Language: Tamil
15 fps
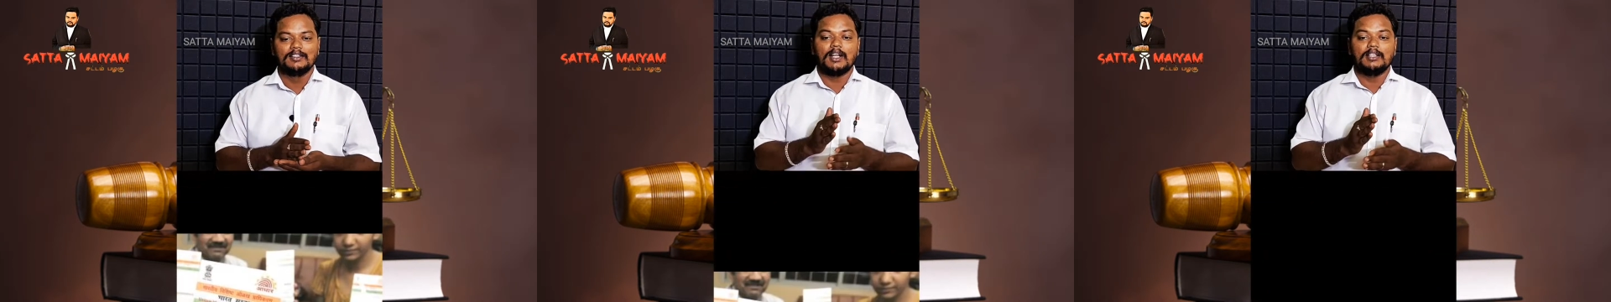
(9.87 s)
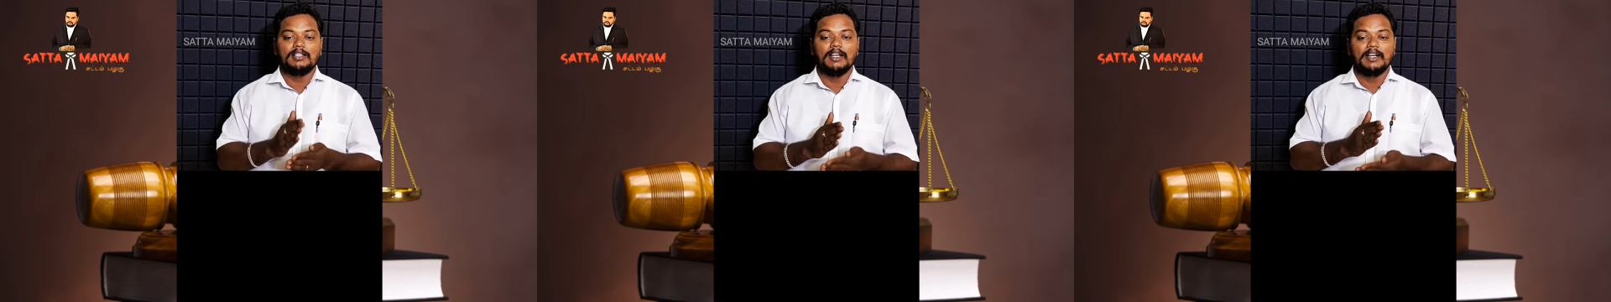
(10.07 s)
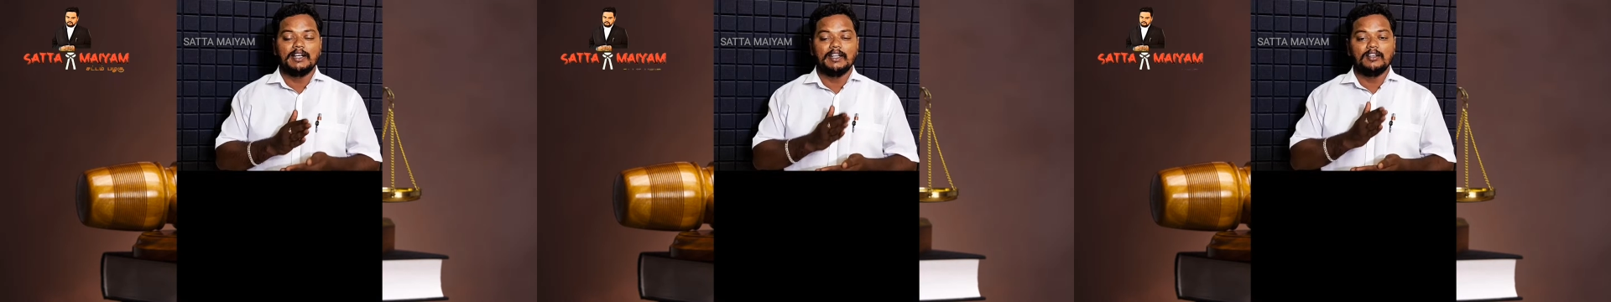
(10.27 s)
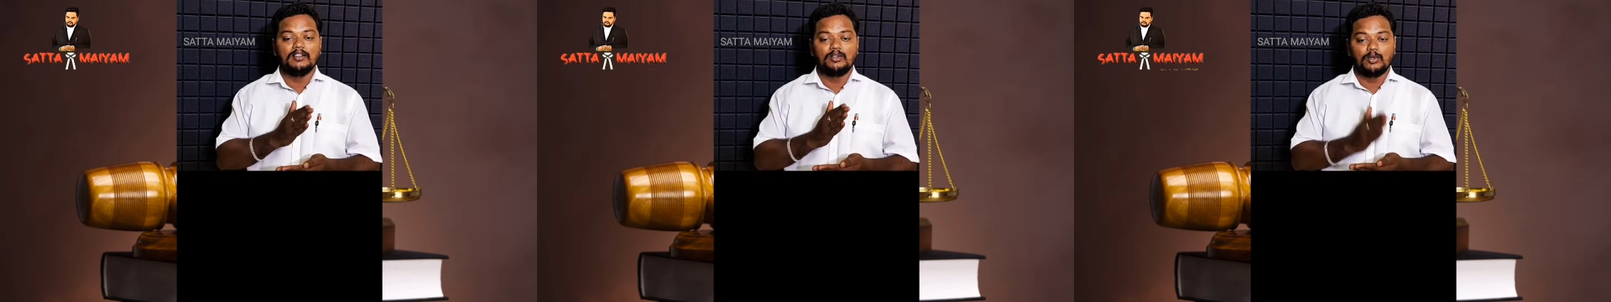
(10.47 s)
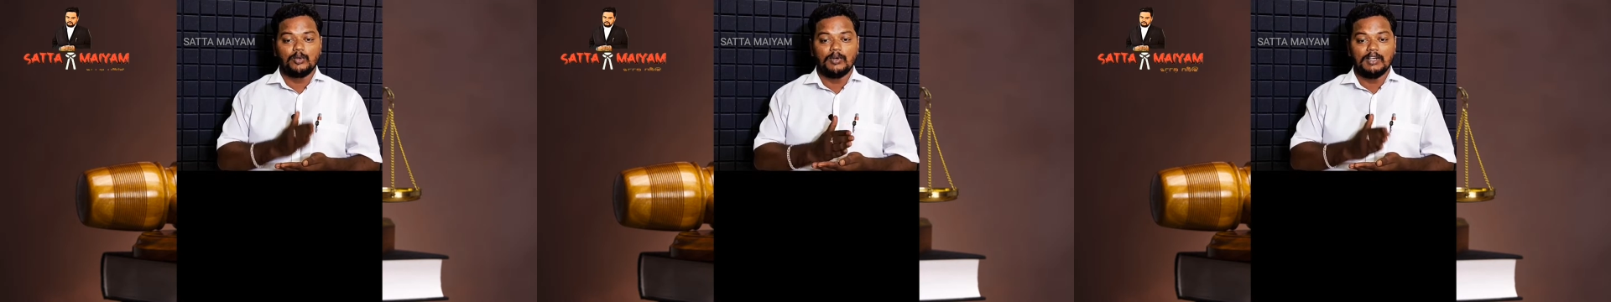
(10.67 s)
அத்தாரிட்டி
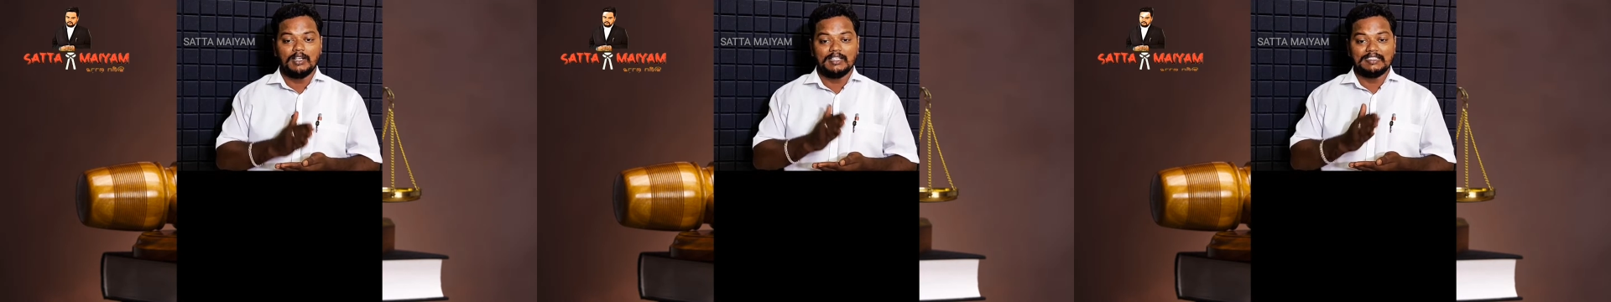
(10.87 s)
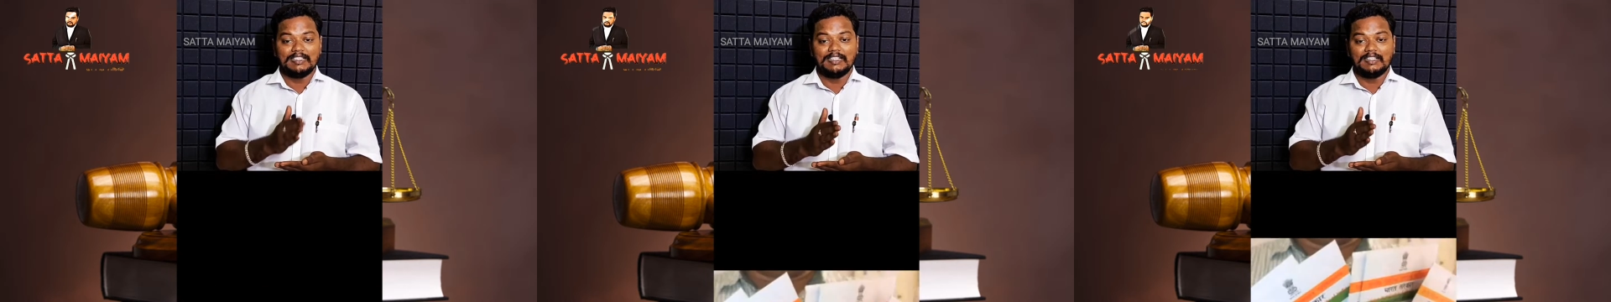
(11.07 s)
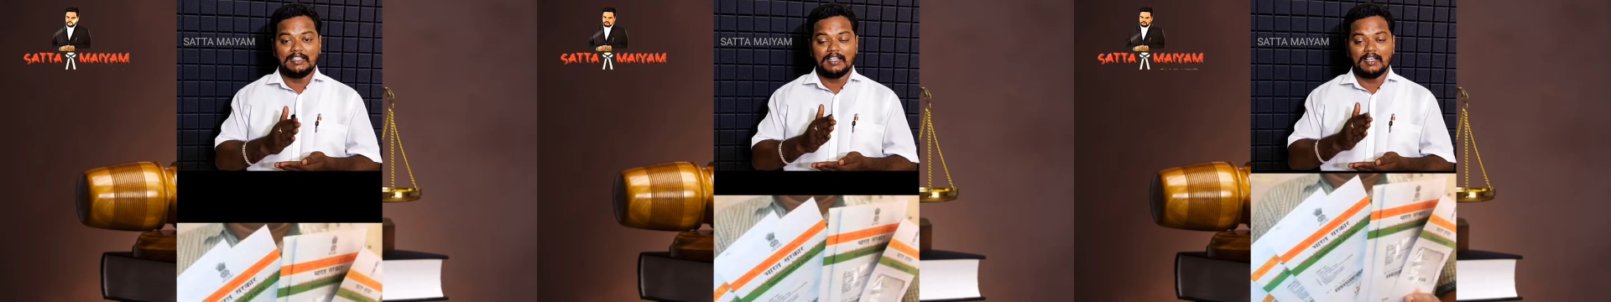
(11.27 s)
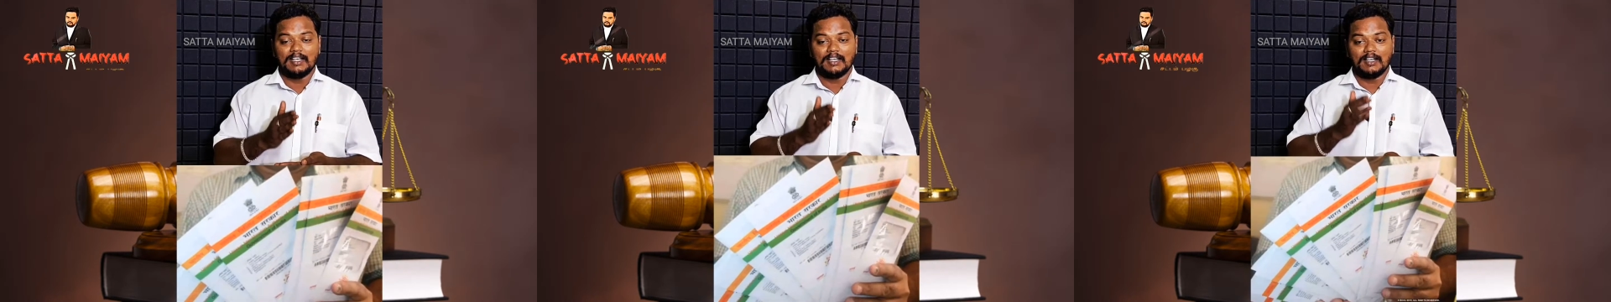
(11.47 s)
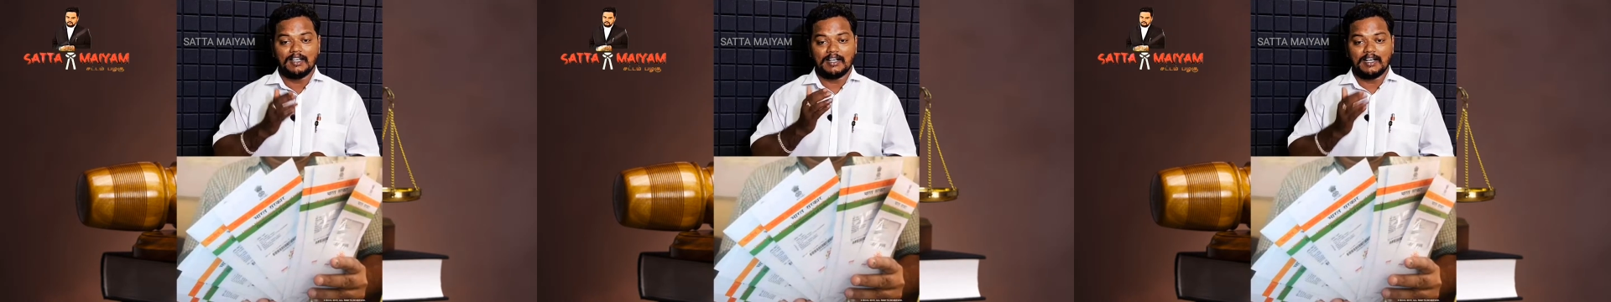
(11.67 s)
டுவெல் டிஜிட்
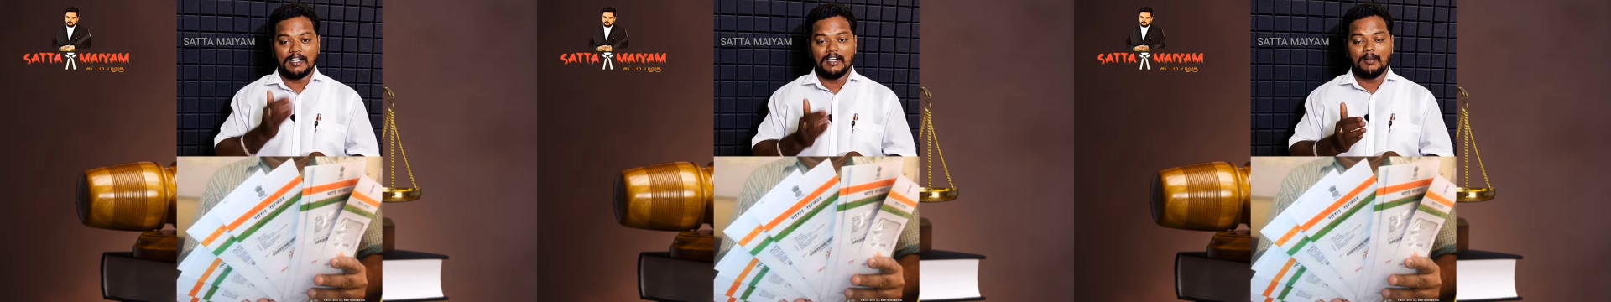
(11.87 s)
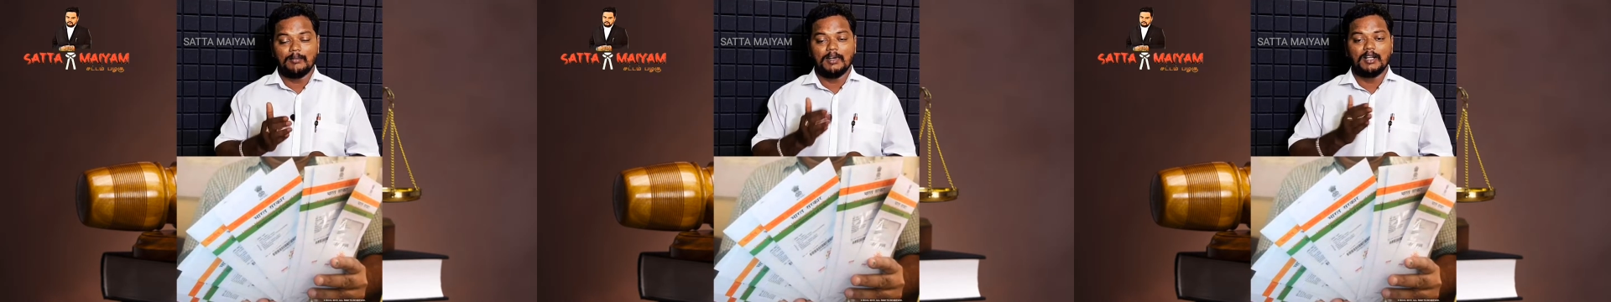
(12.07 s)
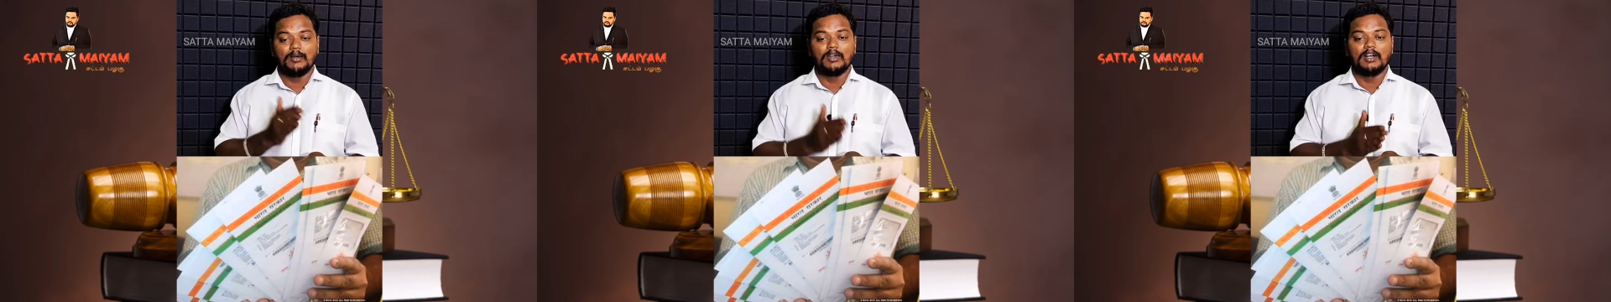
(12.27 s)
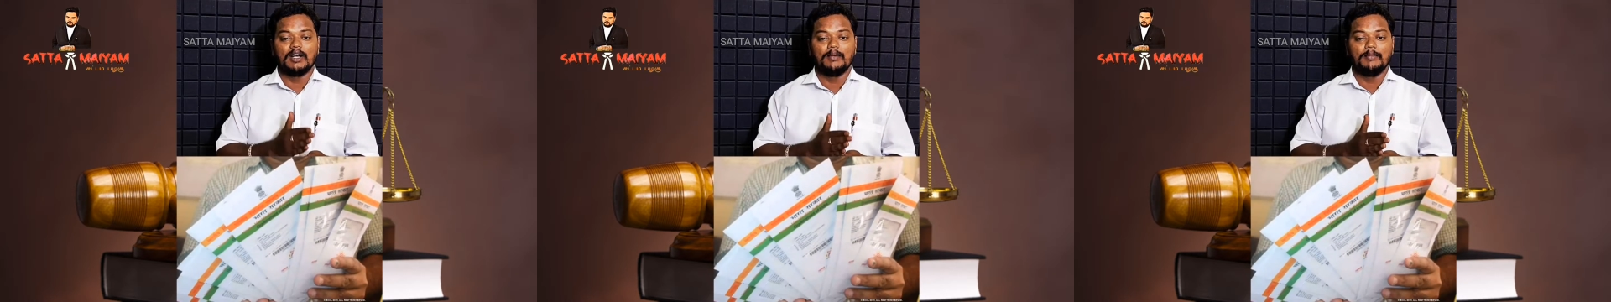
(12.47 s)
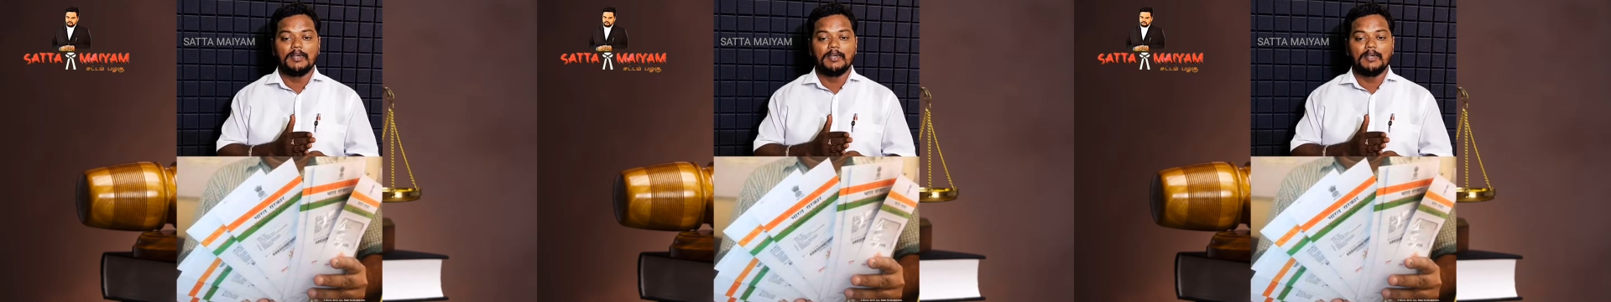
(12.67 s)
ரேண்டமான ஒரு